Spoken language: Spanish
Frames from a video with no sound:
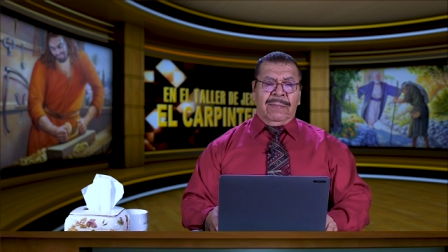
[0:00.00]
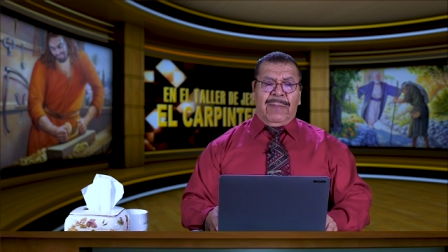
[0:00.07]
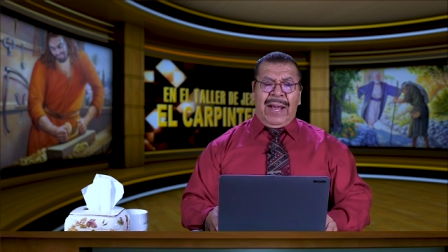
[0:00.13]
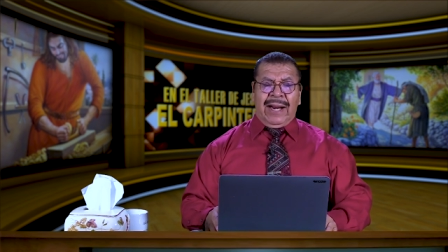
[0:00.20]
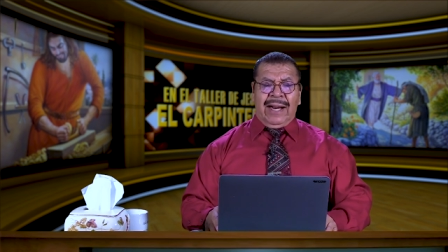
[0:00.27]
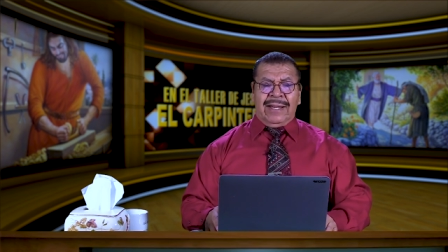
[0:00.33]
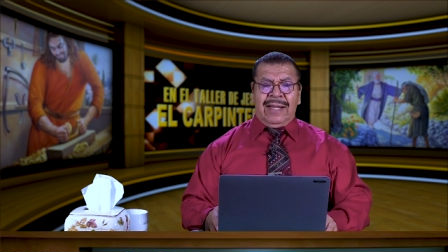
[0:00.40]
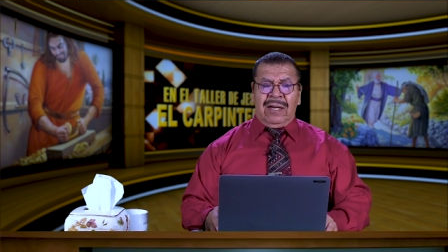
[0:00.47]

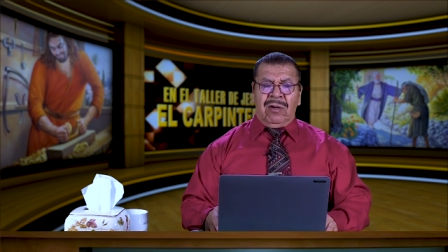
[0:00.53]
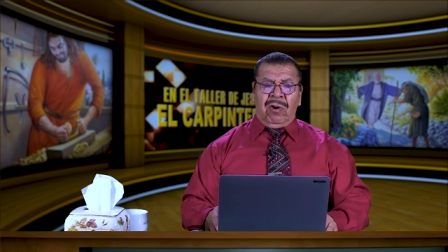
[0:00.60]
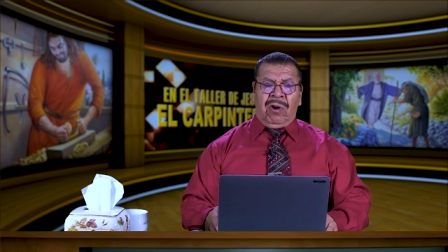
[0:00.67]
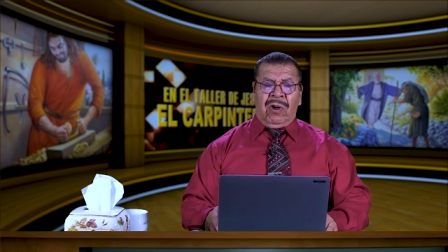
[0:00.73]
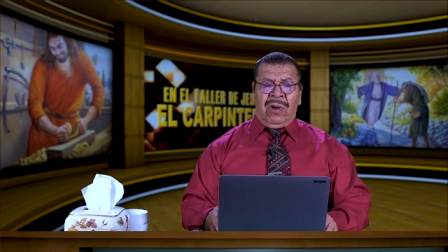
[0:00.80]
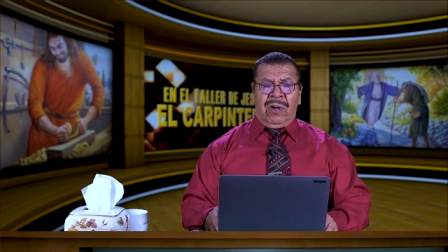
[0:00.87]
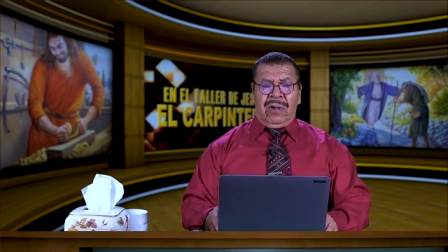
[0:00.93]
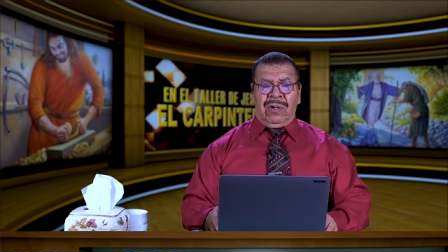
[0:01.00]
para que
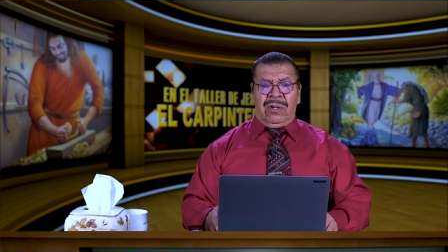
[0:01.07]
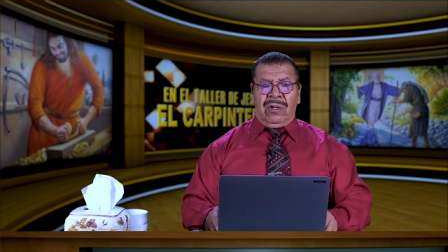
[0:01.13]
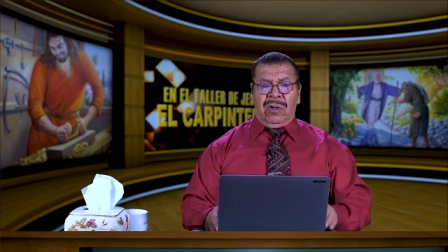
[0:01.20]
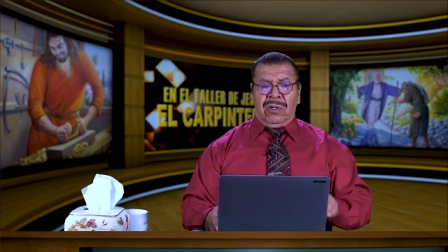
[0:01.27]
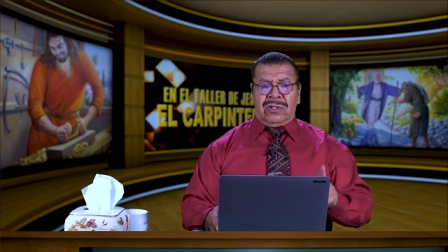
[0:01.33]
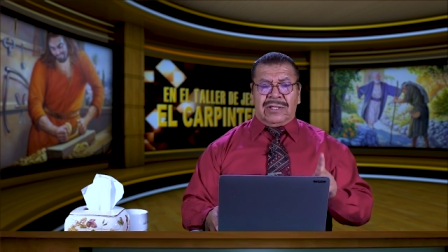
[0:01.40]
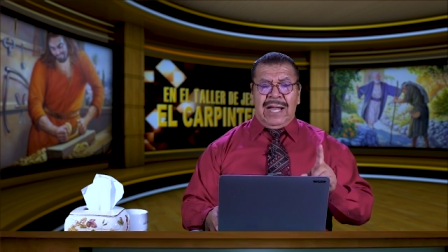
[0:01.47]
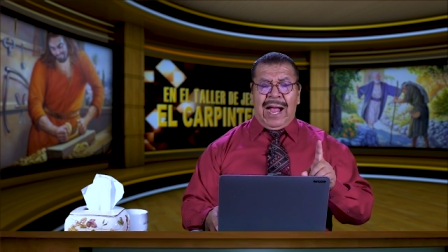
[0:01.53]
no
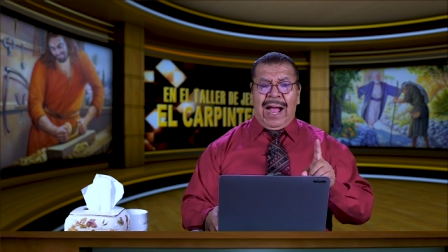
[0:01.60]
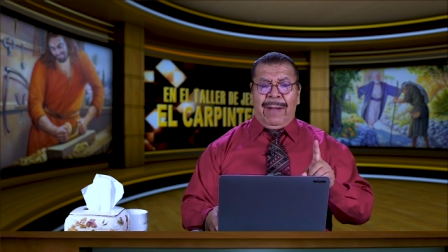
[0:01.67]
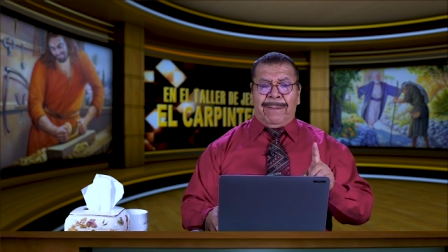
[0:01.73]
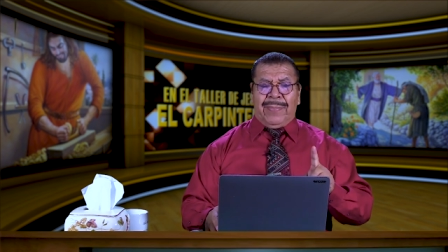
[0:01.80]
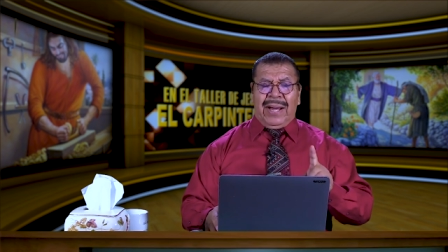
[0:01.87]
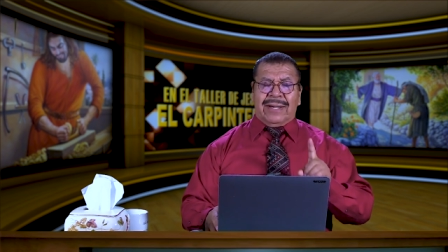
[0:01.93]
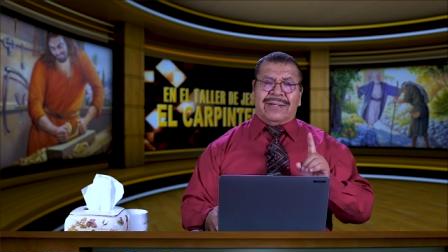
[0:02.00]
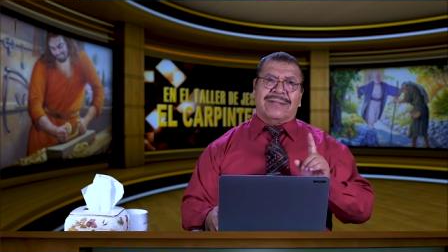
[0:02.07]
nos
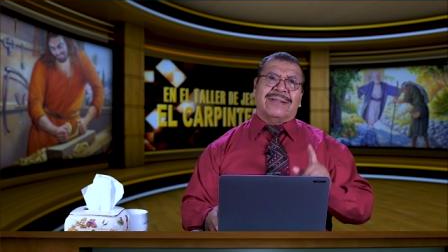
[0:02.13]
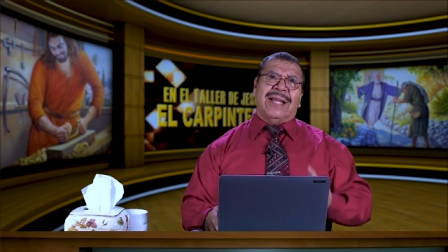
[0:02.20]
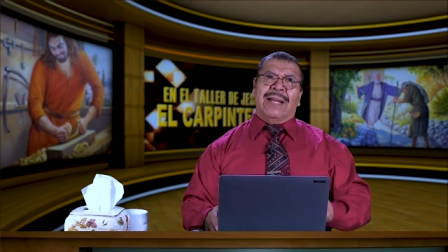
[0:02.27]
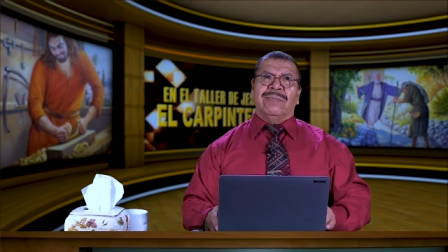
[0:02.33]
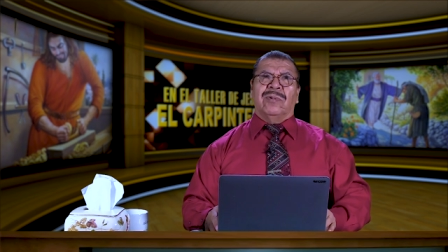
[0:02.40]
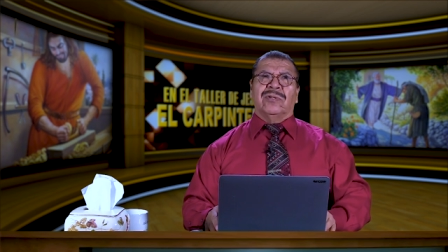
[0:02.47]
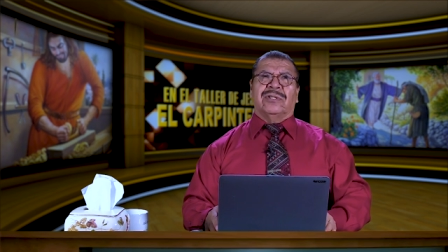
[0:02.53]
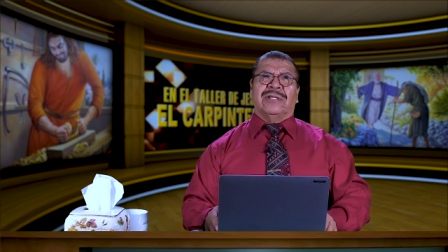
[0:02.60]

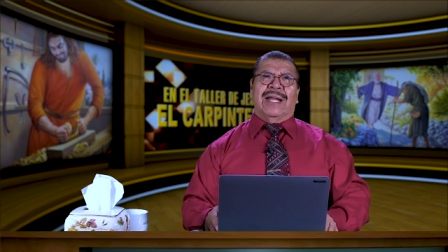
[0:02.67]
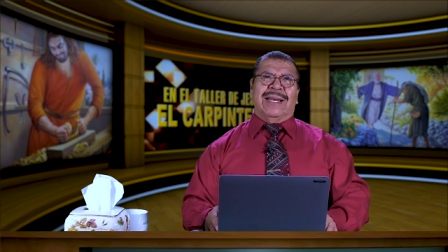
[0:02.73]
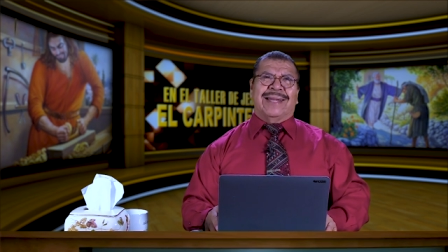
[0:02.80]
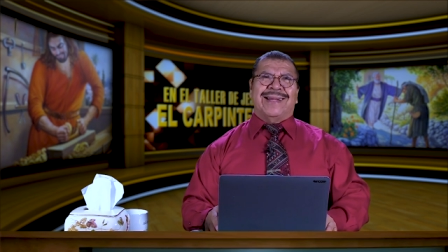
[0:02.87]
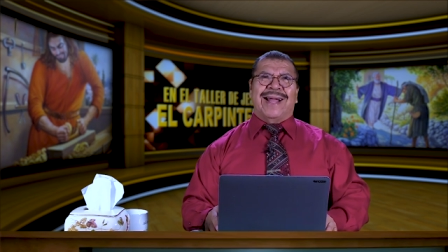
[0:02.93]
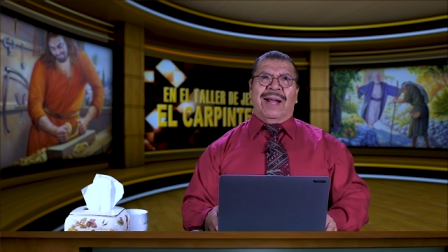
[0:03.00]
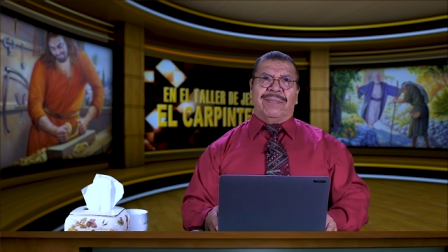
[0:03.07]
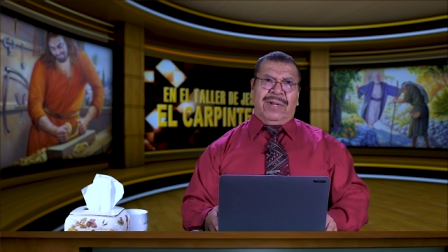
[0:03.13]
apartemos
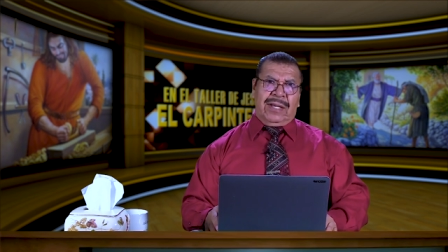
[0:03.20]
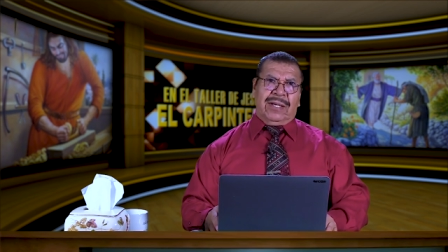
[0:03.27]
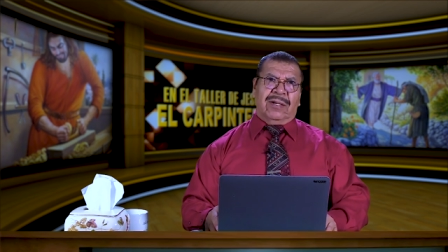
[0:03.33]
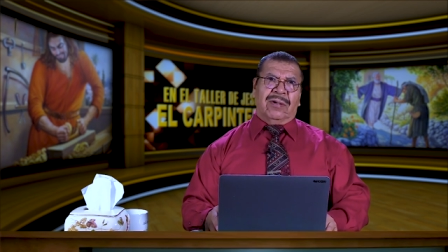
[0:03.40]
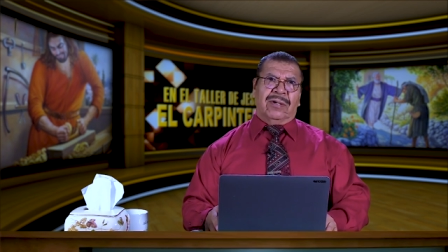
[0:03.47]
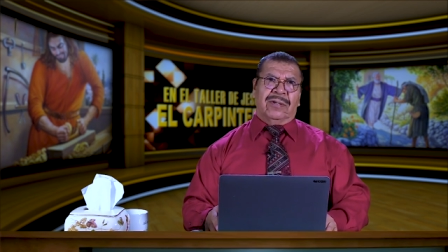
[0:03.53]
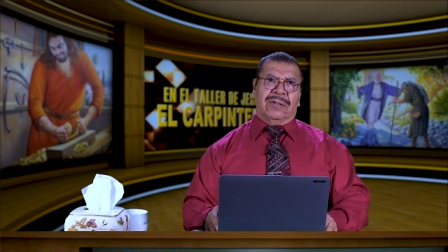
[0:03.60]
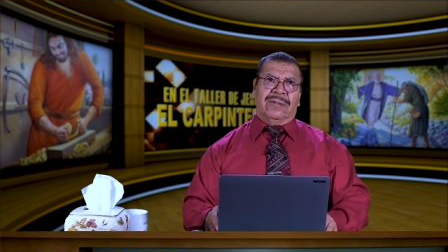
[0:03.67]
del
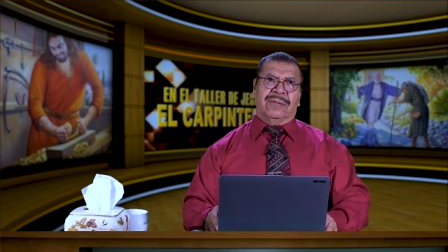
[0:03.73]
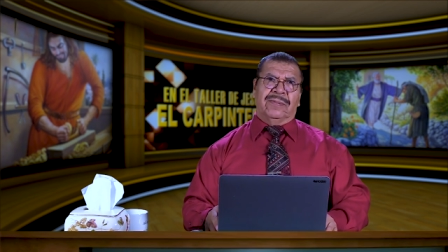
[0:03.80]
camino.